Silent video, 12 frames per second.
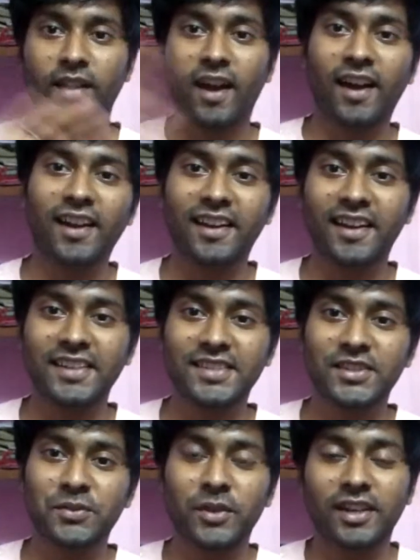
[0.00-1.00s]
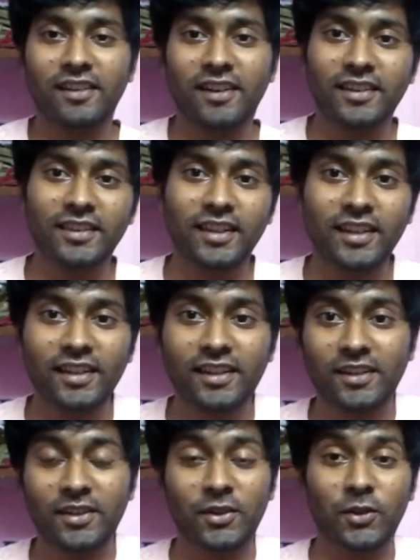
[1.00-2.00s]
ஹாய் காய்ஸ் இட்ஸ் மீ
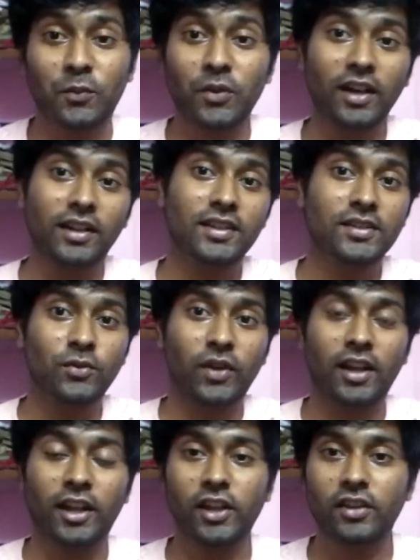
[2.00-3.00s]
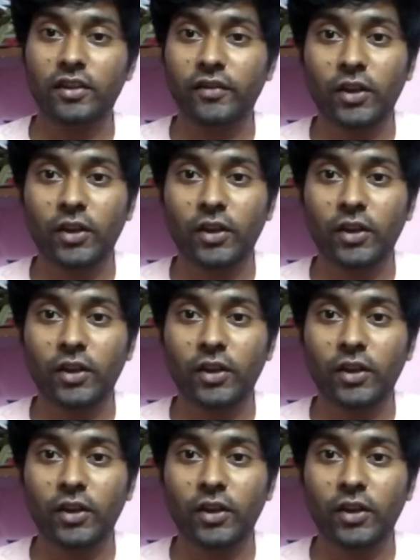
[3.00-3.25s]
கார்த்திக் ரொம்ப நாள் கழிச்சு உங்கள் எல்லோரும் இந்த